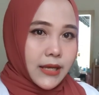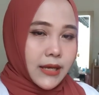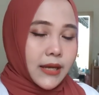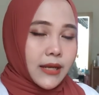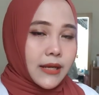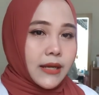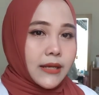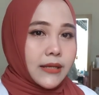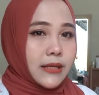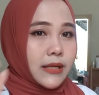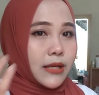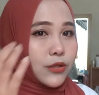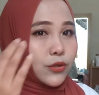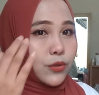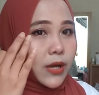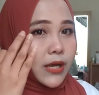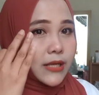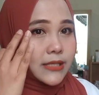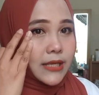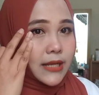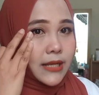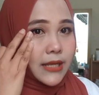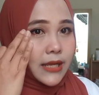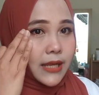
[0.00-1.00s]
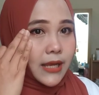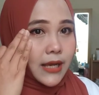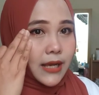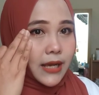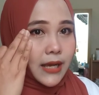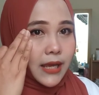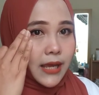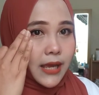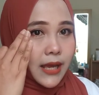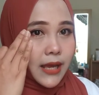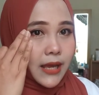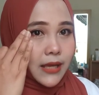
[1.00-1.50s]
karena dia itu hasilnya
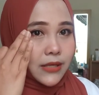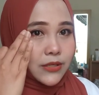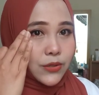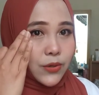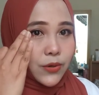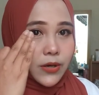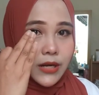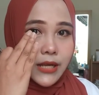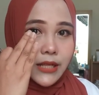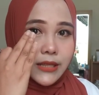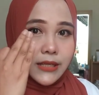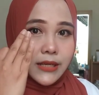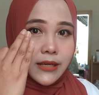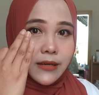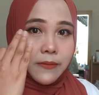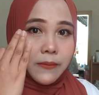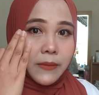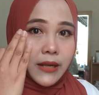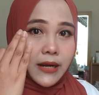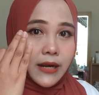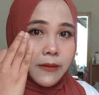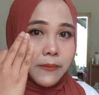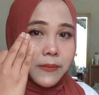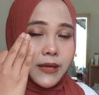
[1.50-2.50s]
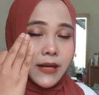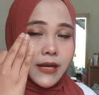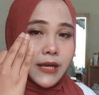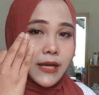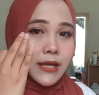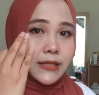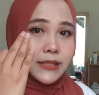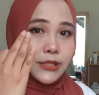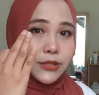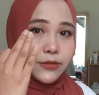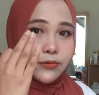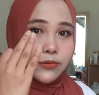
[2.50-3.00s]
kayak coklat ke merah
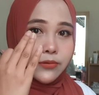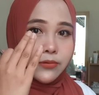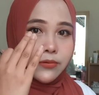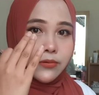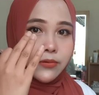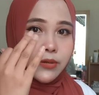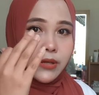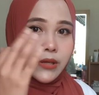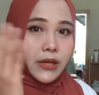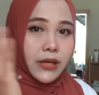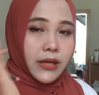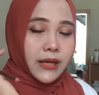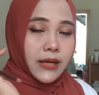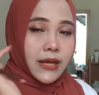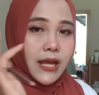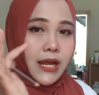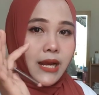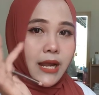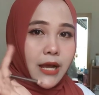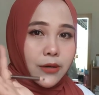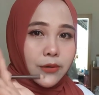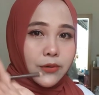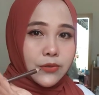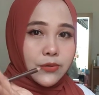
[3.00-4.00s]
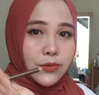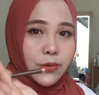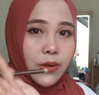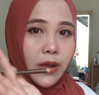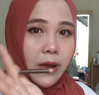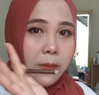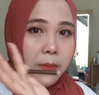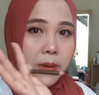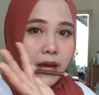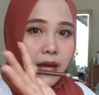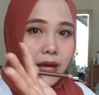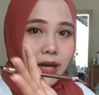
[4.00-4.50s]
merahan gitu dan aku
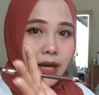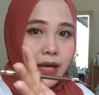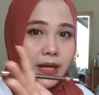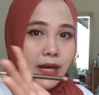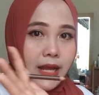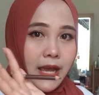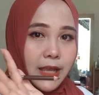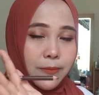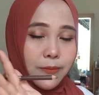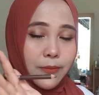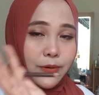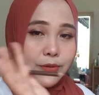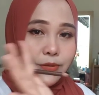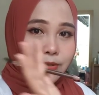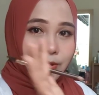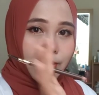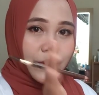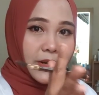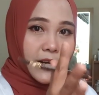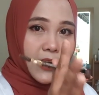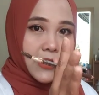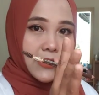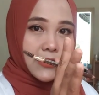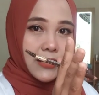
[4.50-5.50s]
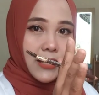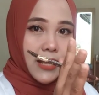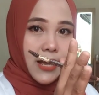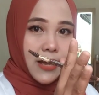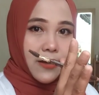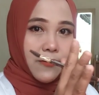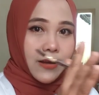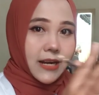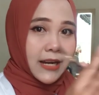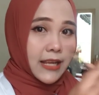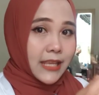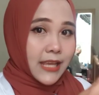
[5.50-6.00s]
suka banget eyebrow coklat
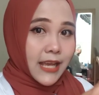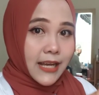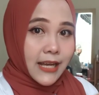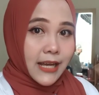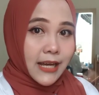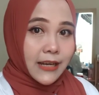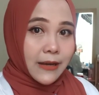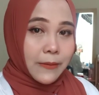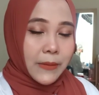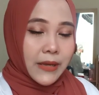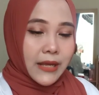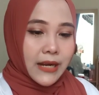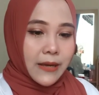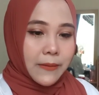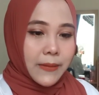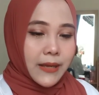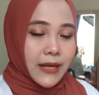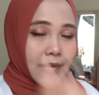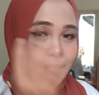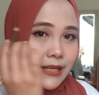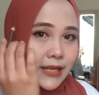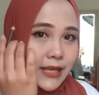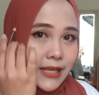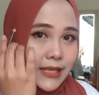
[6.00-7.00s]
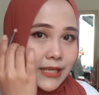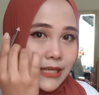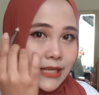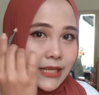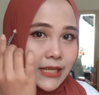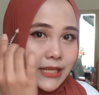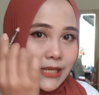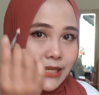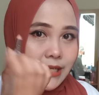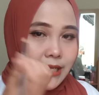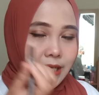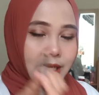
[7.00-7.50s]
yang warnanya agak kemerah-merahan kayak
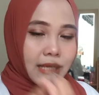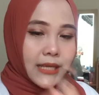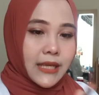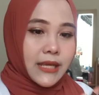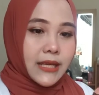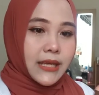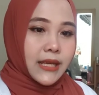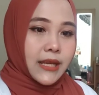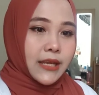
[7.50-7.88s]
gini